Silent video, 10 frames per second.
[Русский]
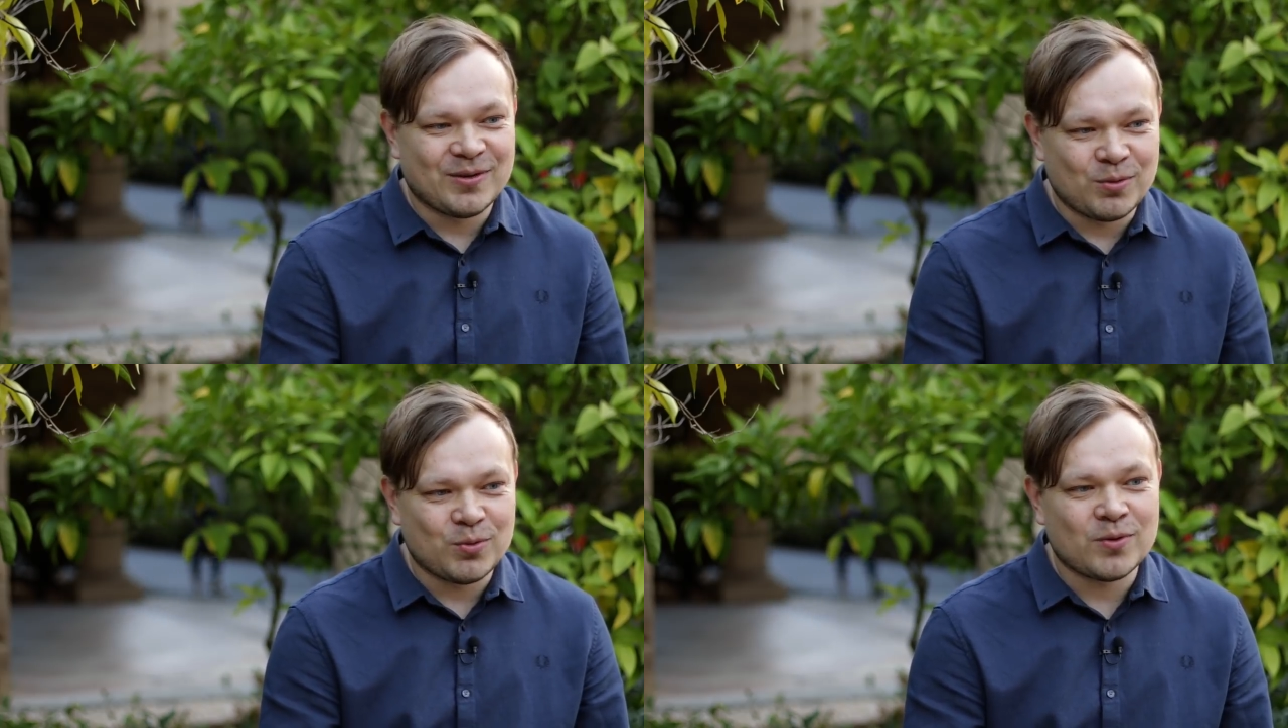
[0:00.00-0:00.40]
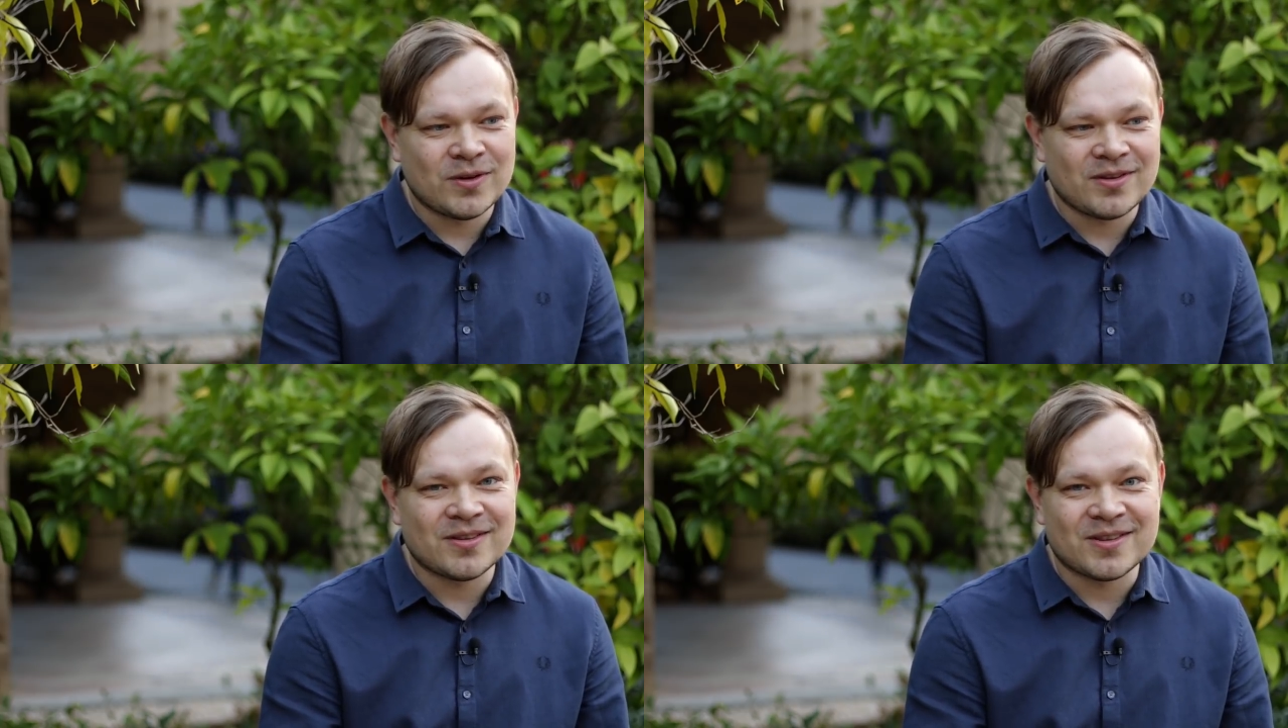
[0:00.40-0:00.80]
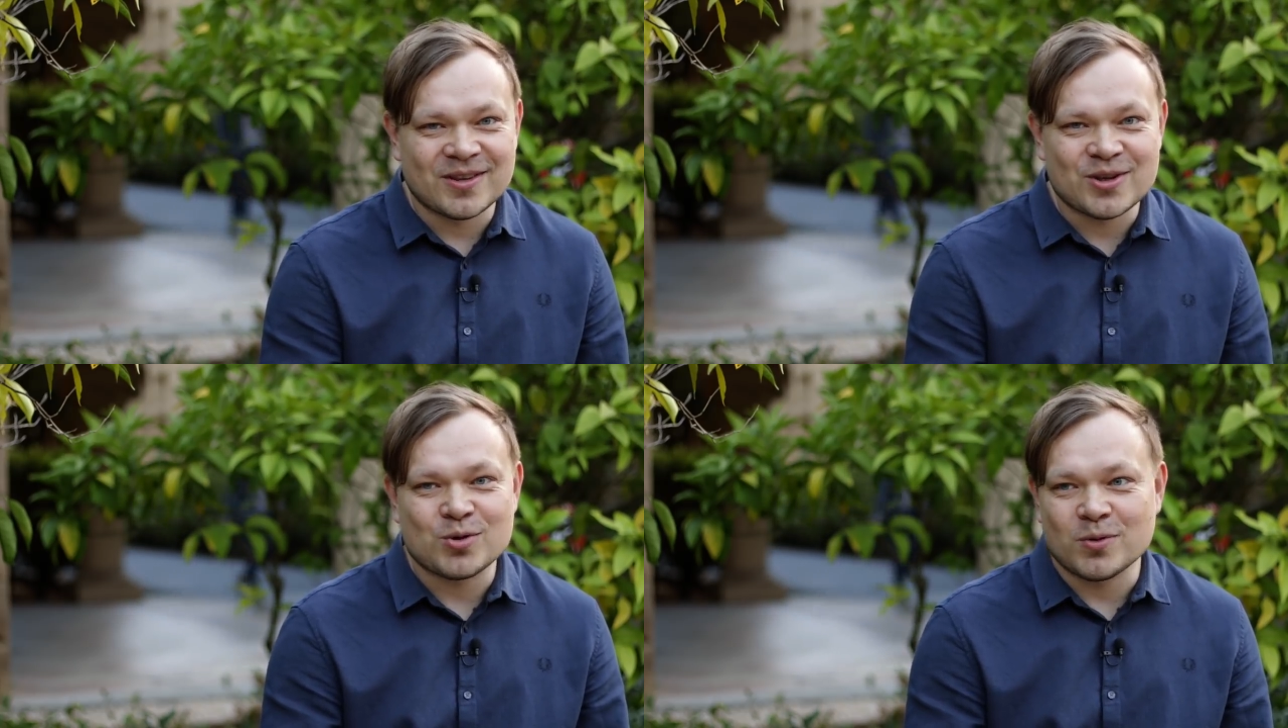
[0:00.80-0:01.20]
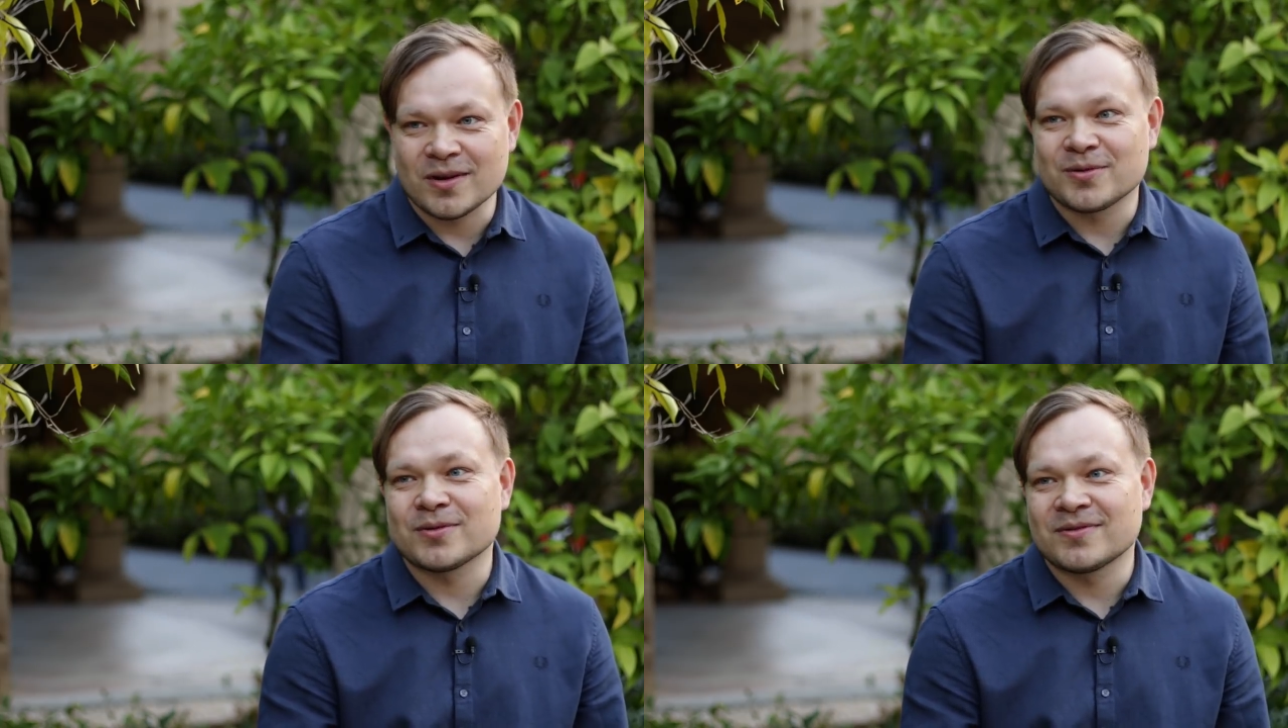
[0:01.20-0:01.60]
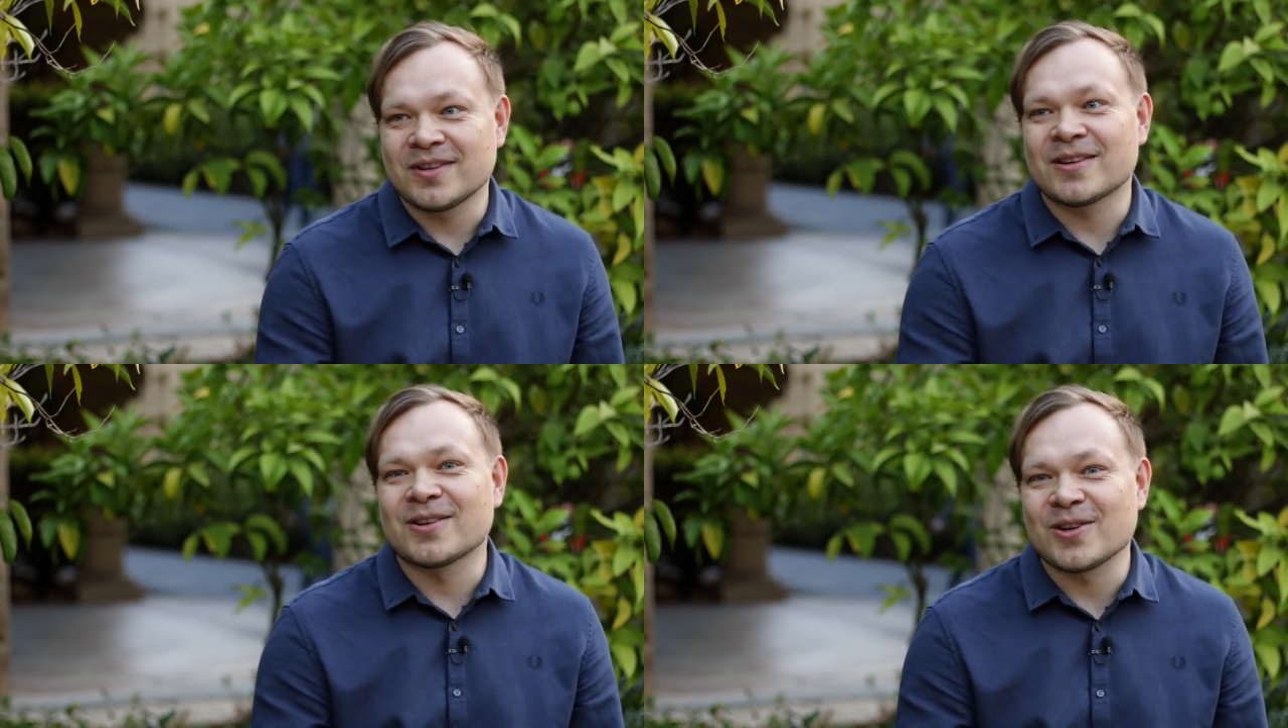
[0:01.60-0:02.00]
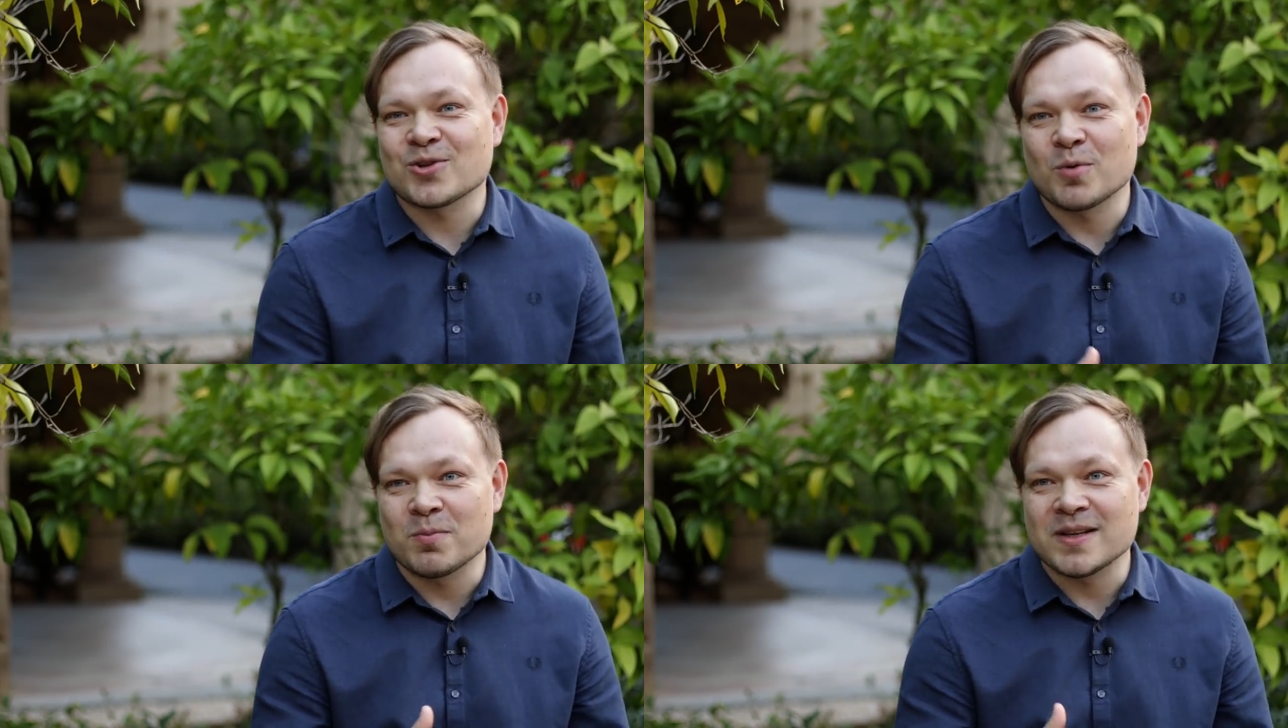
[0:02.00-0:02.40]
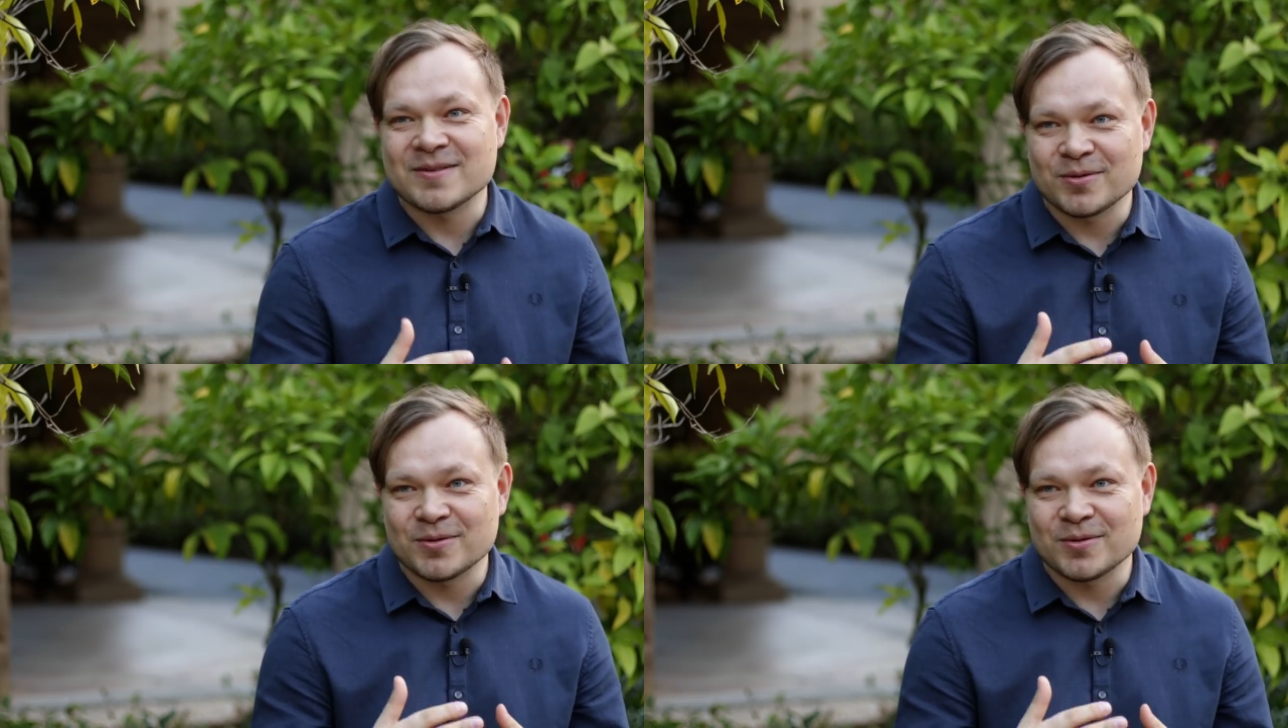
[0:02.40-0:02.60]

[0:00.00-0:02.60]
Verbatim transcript: то это хорошо. Так вот, так и должно быть.